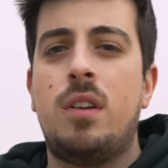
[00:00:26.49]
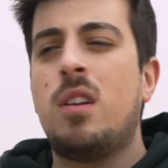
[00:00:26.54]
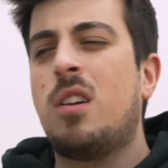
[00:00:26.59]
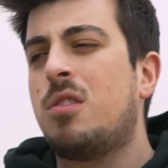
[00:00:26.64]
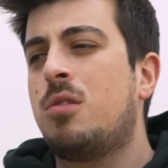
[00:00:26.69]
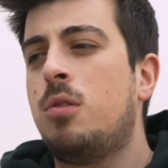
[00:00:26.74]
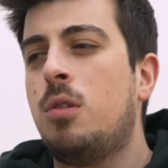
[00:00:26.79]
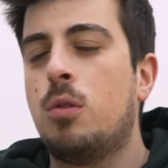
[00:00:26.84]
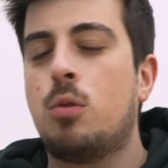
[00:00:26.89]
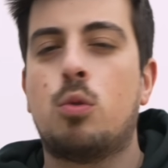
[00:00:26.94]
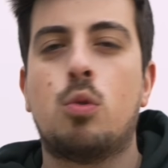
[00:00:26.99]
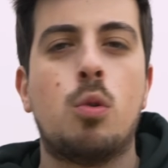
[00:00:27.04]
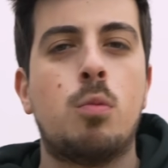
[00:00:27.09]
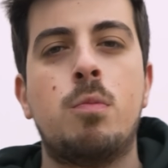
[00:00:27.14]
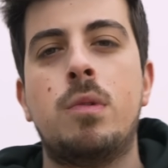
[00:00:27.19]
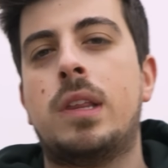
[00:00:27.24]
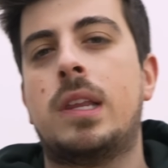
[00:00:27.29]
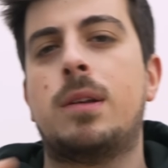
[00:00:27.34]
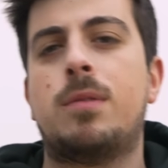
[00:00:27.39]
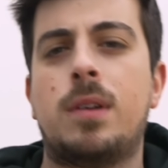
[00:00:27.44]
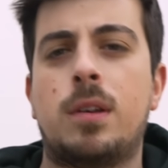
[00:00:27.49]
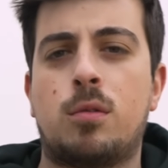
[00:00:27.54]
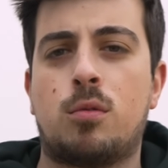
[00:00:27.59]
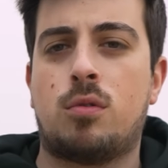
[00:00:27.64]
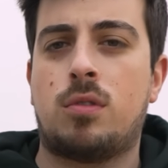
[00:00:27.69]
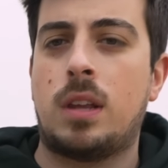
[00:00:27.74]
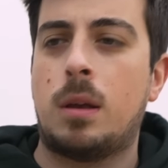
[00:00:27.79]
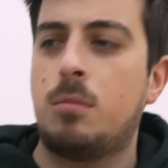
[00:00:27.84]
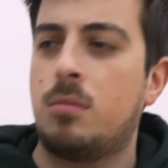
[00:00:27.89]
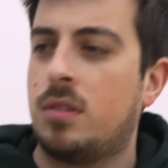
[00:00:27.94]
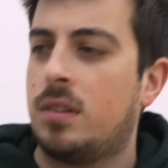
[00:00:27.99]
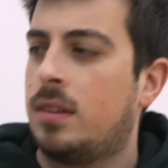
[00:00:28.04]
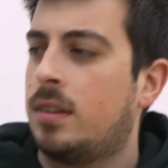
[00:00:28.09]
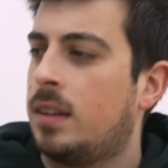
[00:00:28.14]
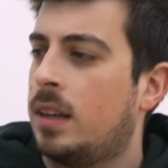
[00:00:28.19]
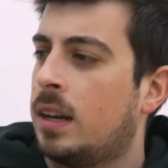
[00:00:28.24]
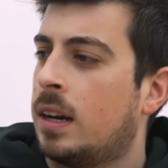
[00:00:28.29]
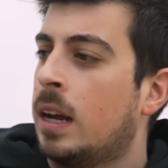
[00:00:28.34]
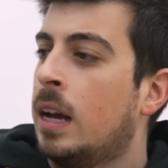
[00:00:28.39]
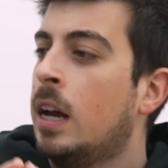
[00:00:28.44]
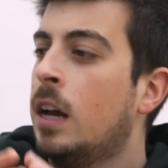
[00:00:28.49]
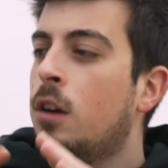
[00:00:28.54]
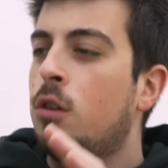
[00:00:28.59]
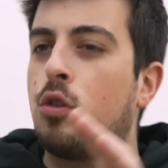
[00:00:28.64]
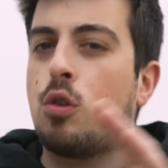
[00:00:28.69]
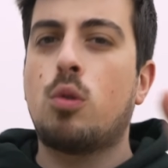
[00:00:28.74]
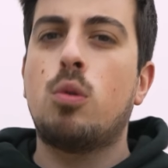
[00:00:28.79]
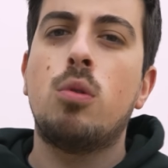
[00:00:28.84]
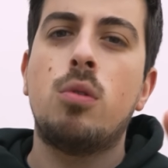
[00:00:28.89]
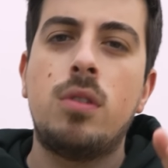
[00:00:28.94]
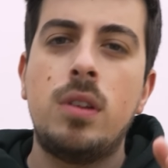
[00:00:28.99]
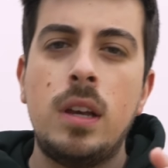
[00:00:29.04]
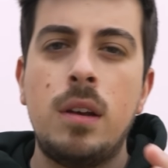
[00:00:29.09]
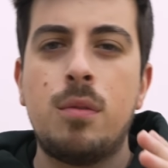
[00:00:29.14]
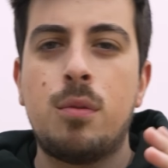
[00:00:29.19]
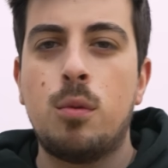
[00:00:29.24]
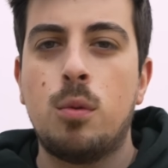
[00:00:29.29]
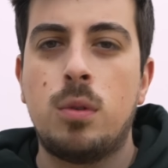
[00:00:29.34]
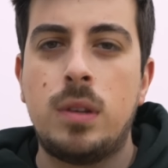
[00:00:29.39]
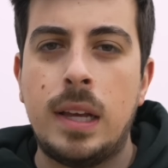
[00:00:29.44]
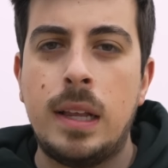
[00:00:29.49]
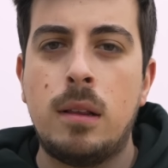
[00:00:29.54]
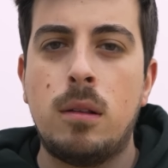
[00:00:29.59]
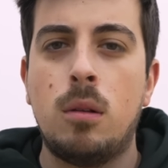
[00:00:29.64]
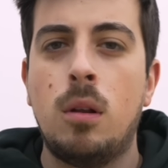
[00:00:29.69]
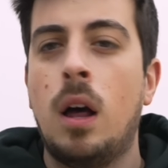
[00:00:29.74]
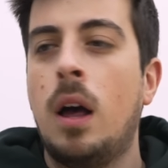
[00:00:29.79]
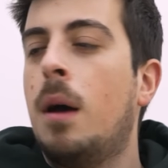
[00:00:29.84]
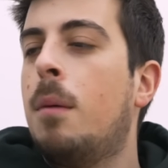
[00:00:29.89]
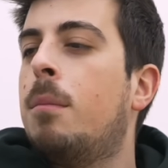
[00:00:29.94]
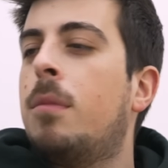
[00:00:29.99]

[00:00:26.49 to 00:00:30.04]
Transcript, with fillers: E nós no YouTube muitas vezes gostamos de dizer exclusivo no título,